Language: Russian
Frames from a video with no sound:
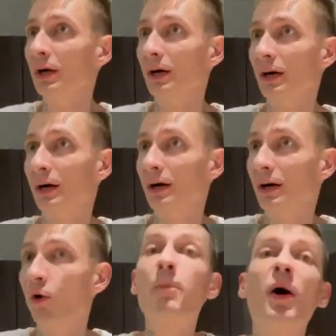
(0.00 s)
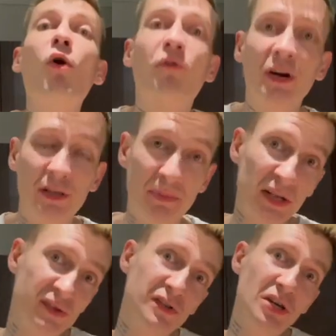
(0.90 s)
«А, упаковка это
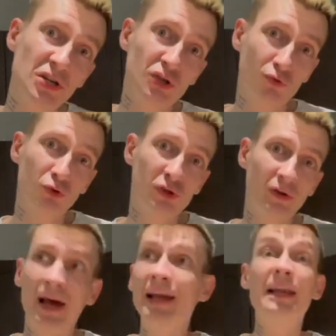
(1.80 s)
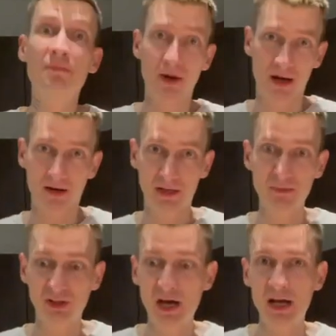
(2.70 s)
произведение искусства, либо
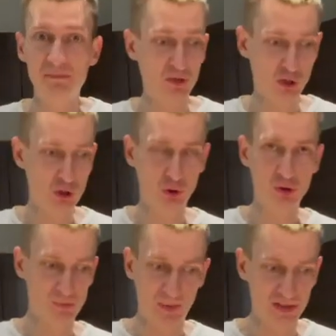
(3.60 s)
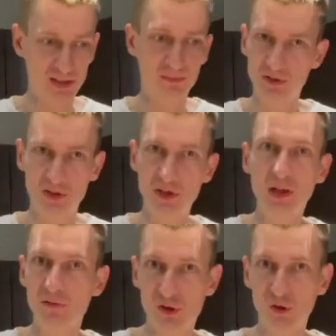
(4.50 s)
комментарии пишут, что спасибо,
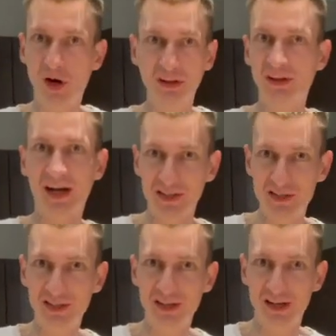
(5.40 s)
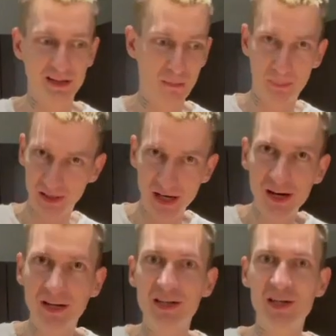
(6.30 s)
действительно все как на картинке, там
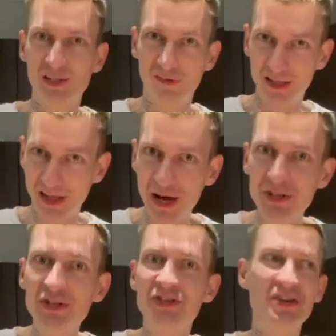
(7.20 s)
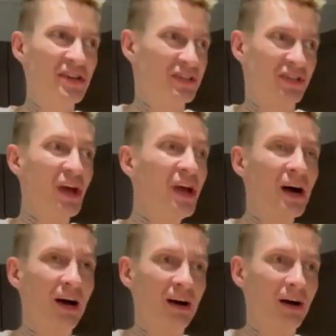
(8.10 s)
подарок есть, двойная нить есть, э,